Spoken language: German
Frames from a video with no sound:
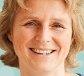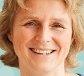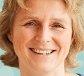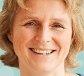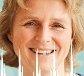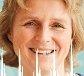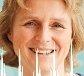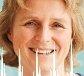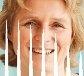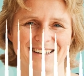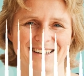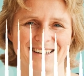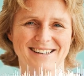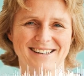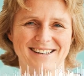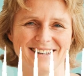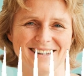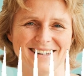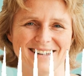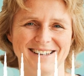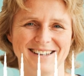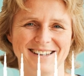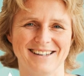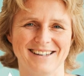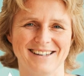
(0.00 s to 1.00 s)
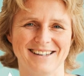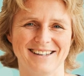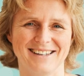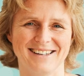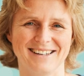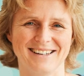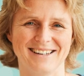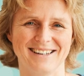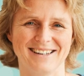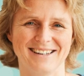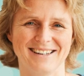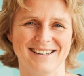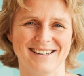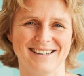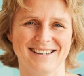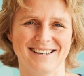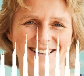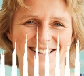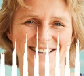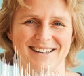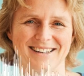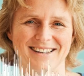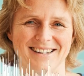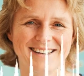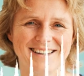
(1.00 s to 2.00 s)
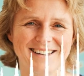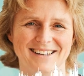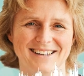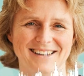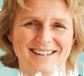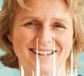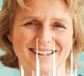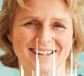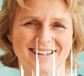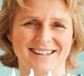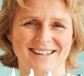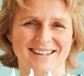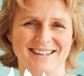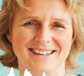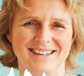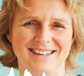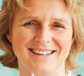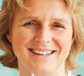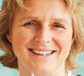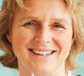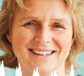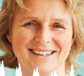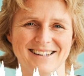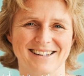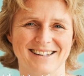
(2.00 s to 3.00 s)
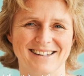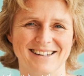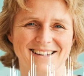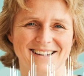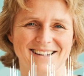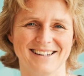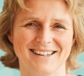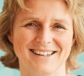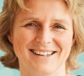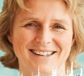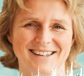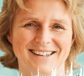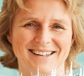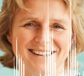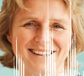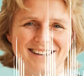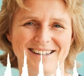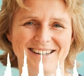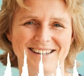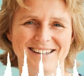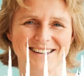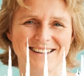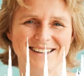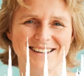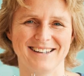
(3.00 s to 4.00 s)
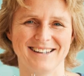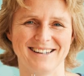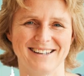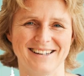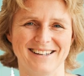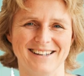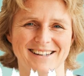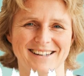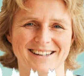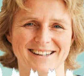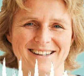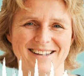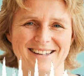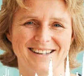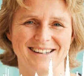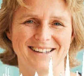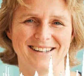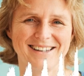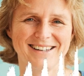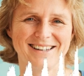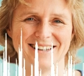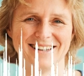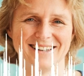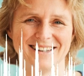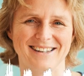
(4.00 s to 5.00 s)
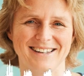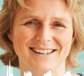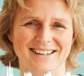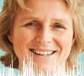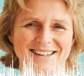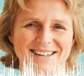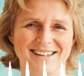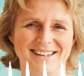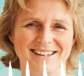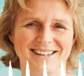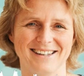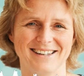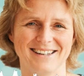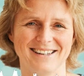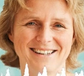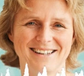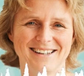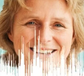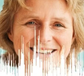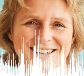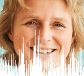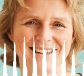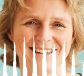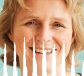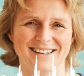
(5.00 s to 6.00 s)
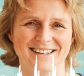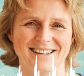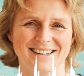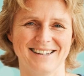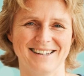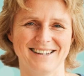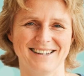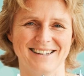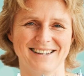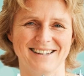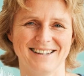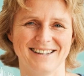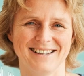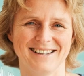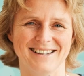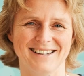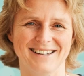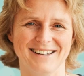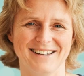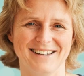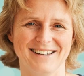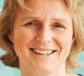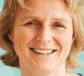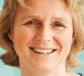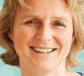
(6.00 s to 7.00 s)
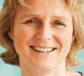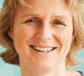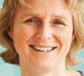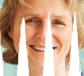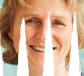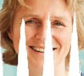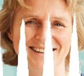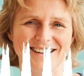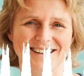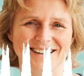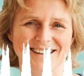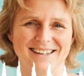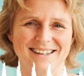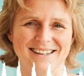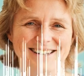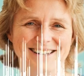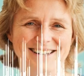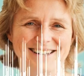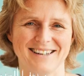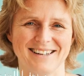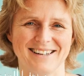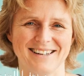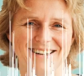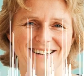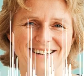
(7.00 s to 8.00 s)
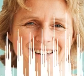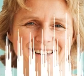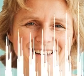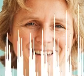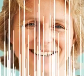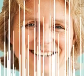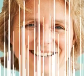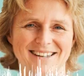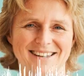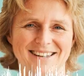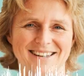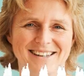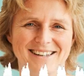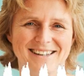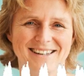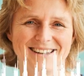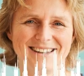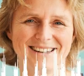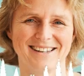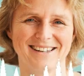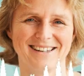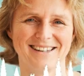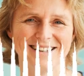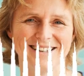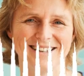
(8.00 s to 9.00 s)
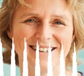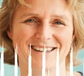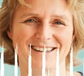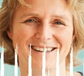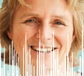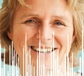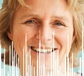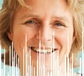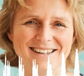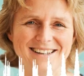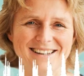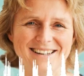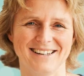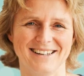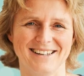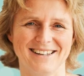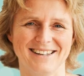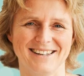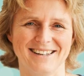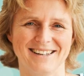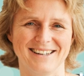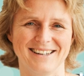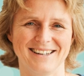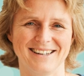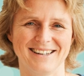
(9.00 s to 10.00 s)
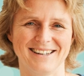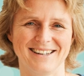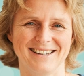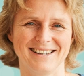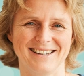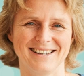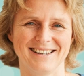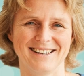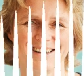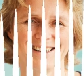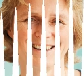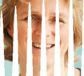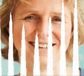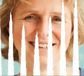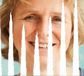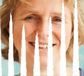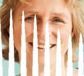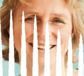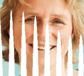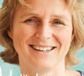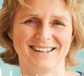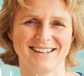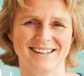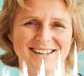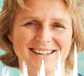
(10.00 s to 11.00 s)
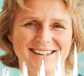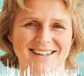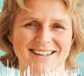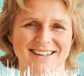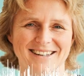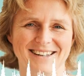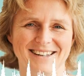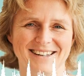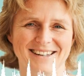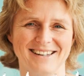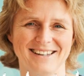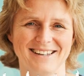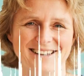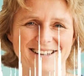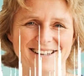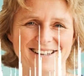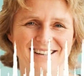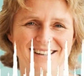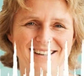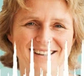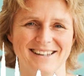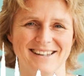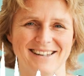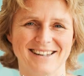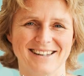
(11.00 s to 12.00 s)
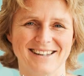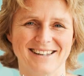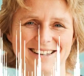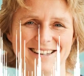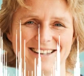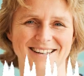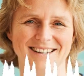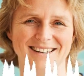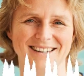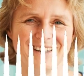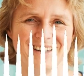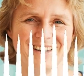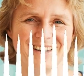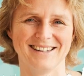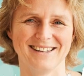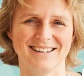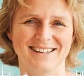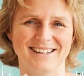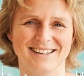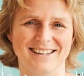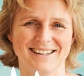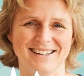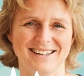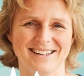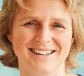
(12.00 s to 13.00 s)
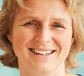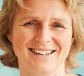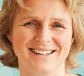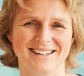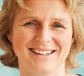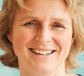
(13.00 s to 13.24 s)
auch so Grundkonstanten, würde ich mal sagen, die zu einem erfüllten Leben gehören. Du hast vorhin von Zutaten gesprochen. Mhm. Es ist also einerseits eine individuelle Antwort, aber nie nur persönlich, weil wir eben auch alle Menschen sind.